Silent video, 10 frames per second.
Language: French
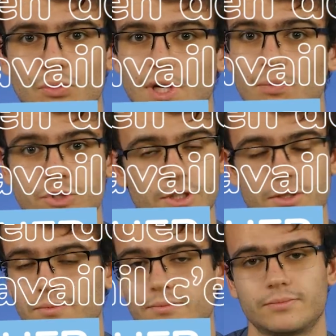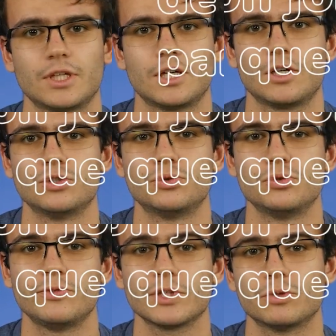la musique. Je suis
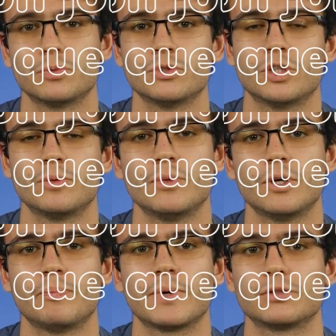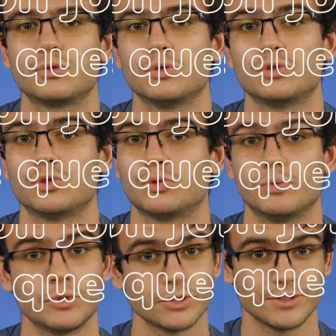fier de mon job parce que je suis
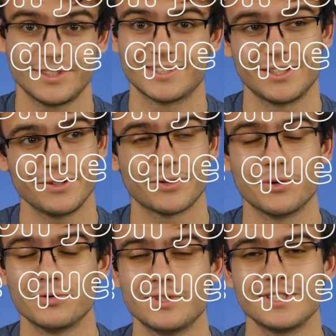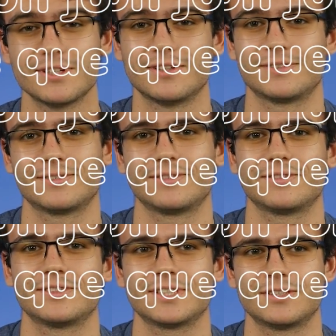motion designer officiel.
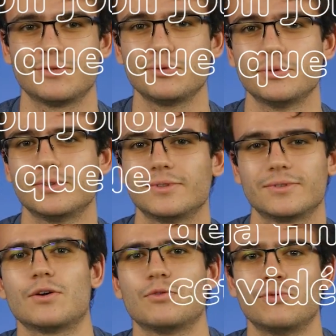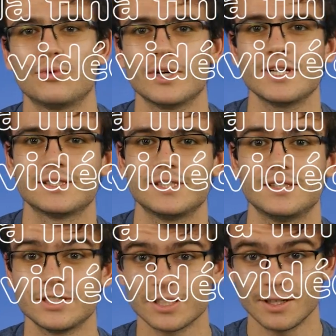Ça, c'est tout. Voilà, c'est
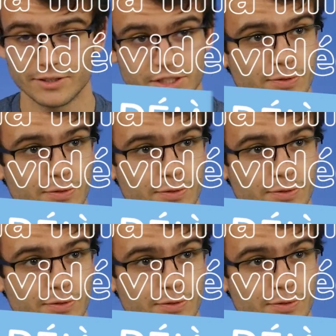déjà, la... déjà